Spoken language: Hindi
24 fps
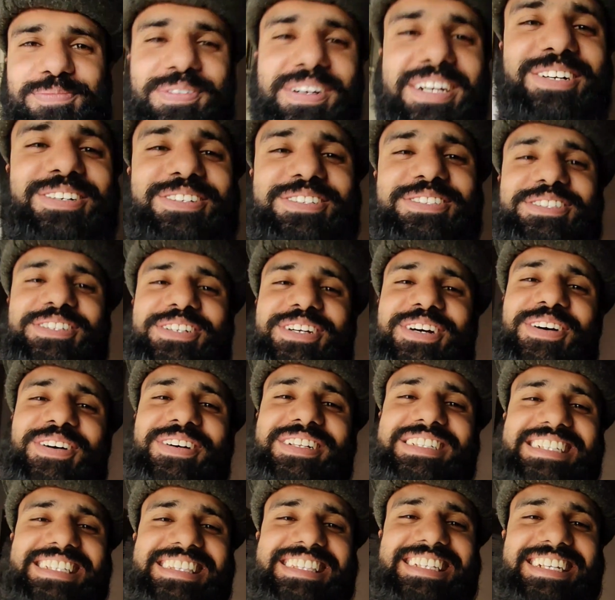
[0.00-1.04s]
मैं हो चुका
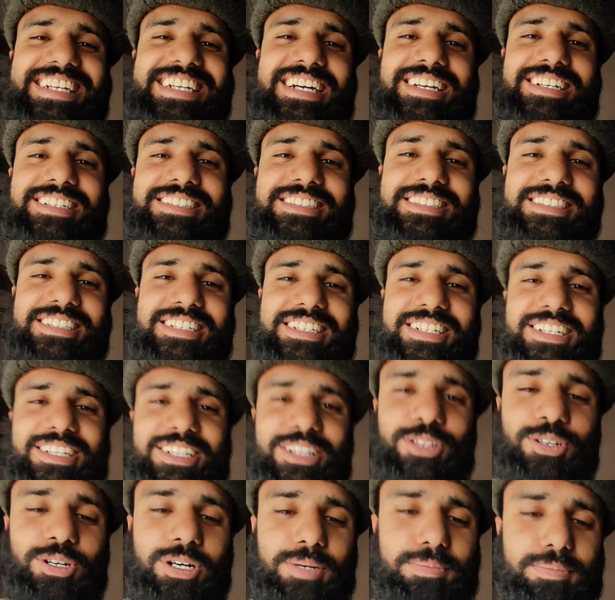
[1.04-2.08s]
हूँ जी तैयार
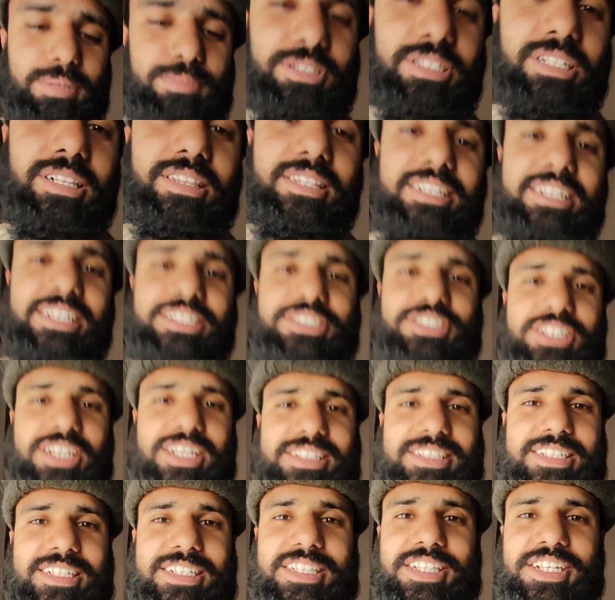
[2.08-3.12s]
तो अब हम चलते हैं
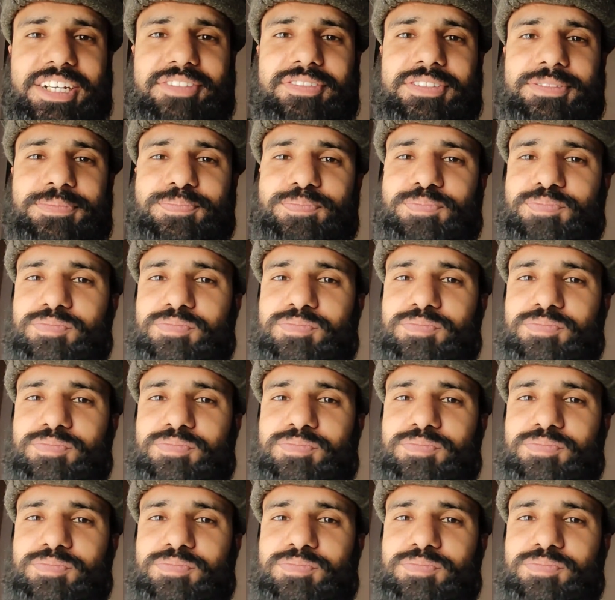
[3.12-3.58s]
शादी की तरफ